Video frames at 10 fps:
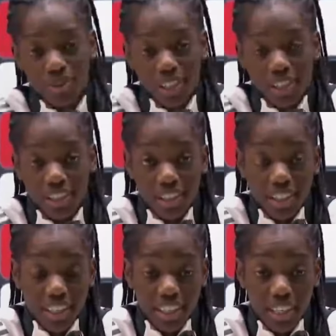un gran
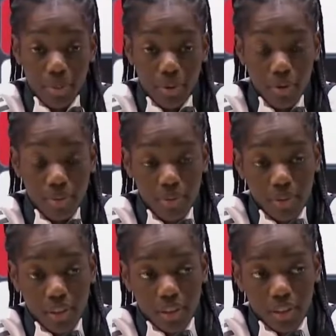equipo,
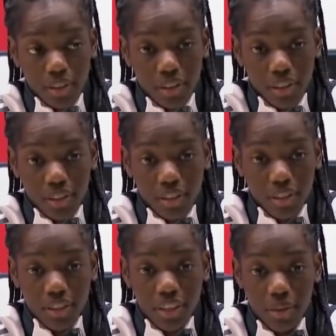
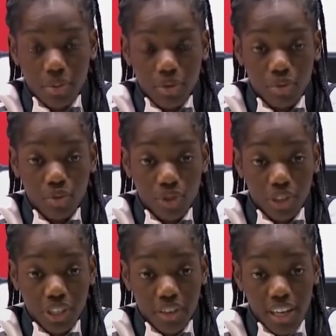eh, tenemos mucho
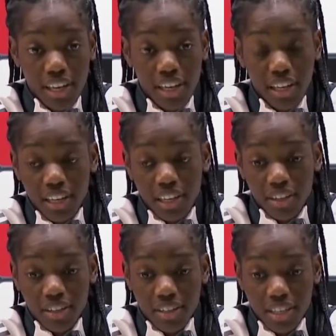nivel,
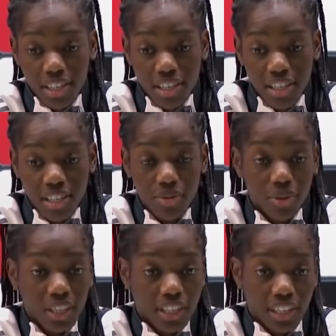entonces si
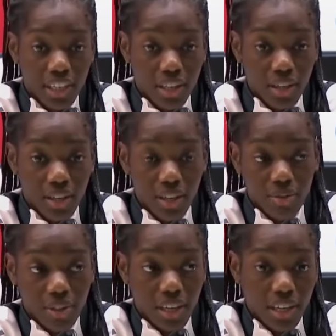una tiene
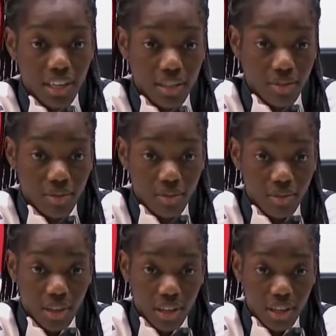una, lesión
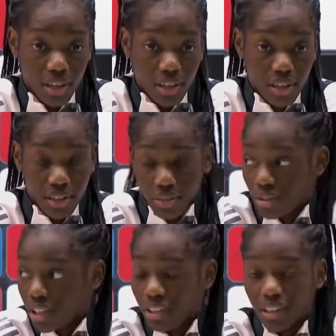una
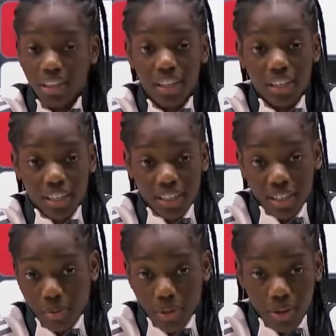
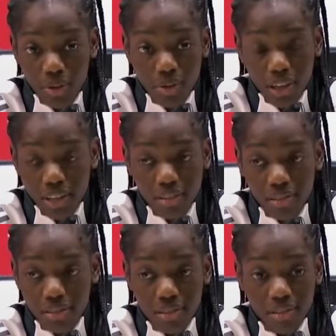se puede jugar
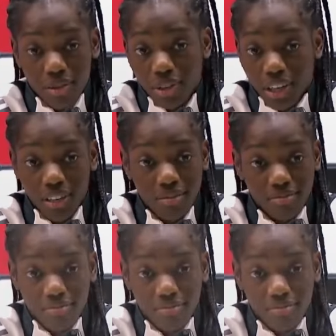eh, otra.